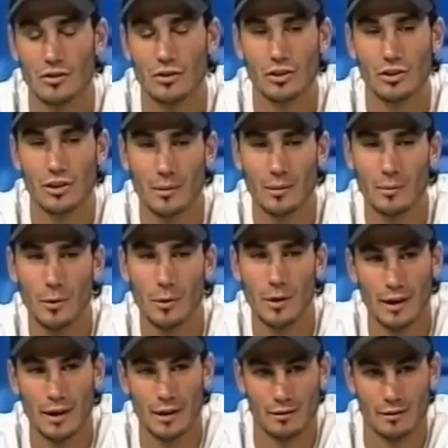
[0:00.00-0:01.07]
Y nosotros estábamos
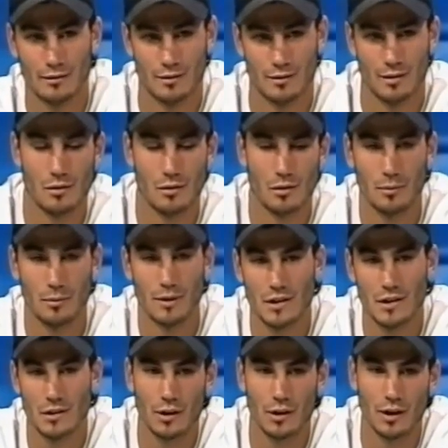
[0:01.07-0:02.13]
bien, estábamos
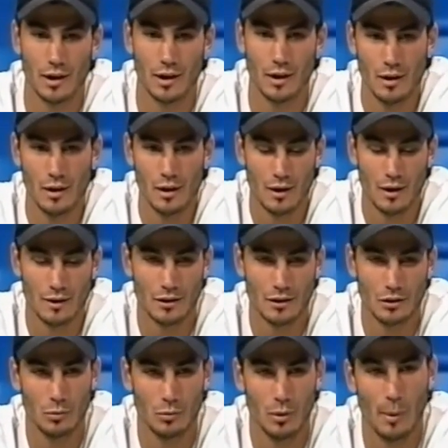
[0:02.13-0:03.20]
convencidos de que
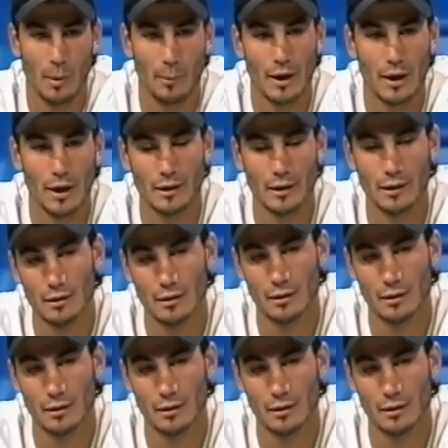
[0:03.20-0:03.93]
haciendo un buen papel